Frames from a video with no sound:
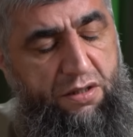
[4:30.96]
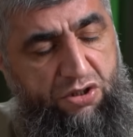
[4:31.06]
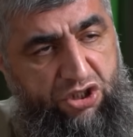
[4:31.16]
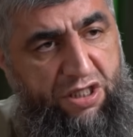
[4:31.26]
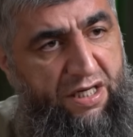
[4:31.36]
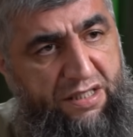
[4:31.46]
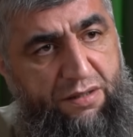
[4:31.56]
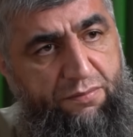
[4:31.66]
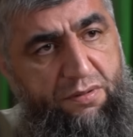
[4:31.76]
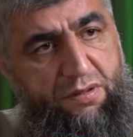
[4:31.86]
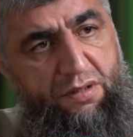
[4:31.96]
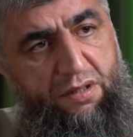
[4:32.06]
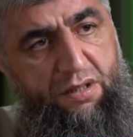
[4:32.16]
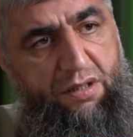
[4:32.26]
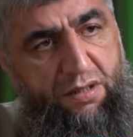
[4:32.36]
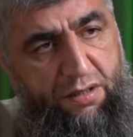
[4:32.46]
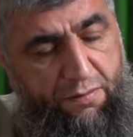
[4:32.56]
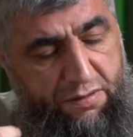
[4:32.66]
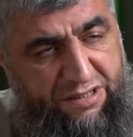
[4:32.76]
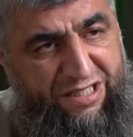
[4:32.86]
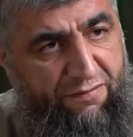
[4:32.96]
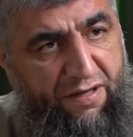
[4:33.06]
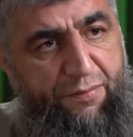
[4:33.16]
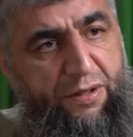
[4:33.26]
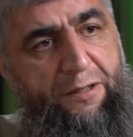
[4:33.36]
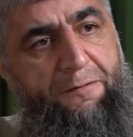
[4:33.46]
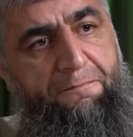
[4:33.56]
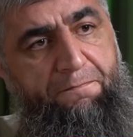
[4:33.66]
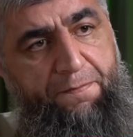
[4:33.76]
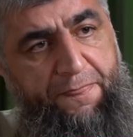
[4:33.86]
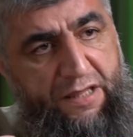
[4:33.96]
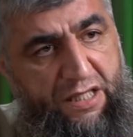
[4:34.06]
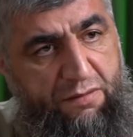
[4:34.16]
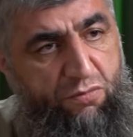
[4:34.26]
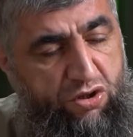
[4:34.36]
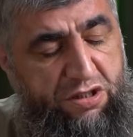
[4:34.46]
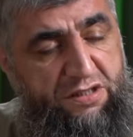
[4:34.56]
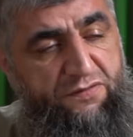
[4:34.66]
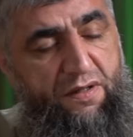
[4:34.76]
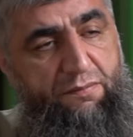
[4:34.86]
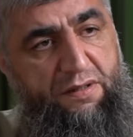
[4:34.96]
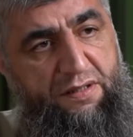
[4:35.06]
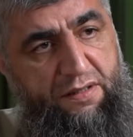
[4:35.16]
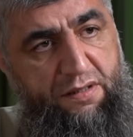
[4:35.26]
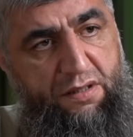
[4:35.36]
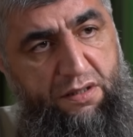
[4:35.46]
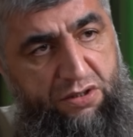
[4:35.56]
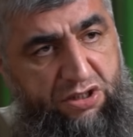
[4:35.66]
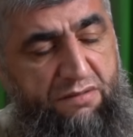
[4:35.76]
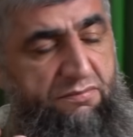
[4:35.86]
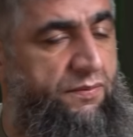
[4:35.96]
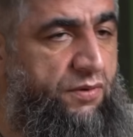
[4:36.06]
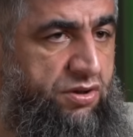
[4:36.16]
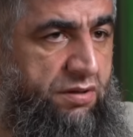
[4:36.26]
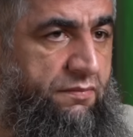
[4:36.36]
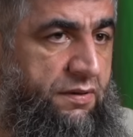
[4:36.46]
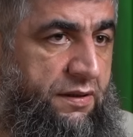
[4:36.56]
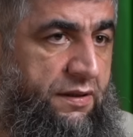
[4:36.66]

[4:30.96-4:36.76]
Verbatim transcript: джихадом, словами, имуществом, чем мы можем.